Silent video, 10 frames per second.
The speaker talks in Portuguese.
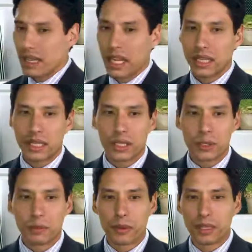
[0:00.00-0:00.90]
E é triste
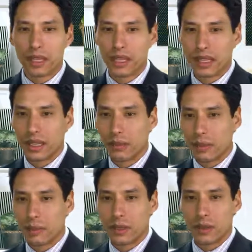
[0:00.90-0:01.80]
porque uma
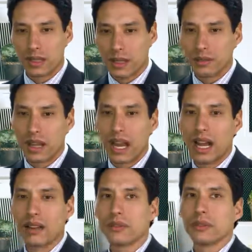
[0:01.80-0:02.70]
pessoa
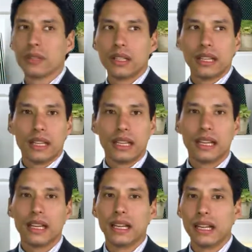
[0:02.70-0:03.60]
saudável,
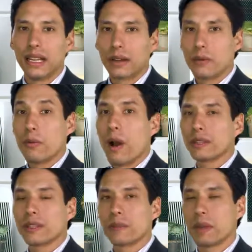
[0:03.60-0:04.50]
é, com
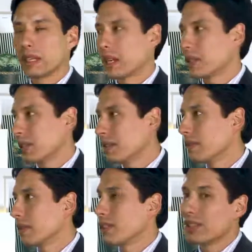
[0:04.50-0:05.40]
altas
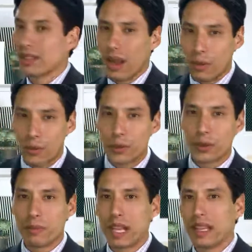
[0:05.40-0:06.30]
expectativas de saúde,
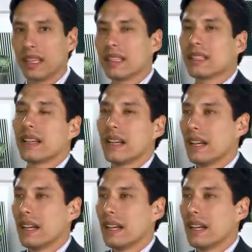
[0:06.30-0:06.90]
beleza,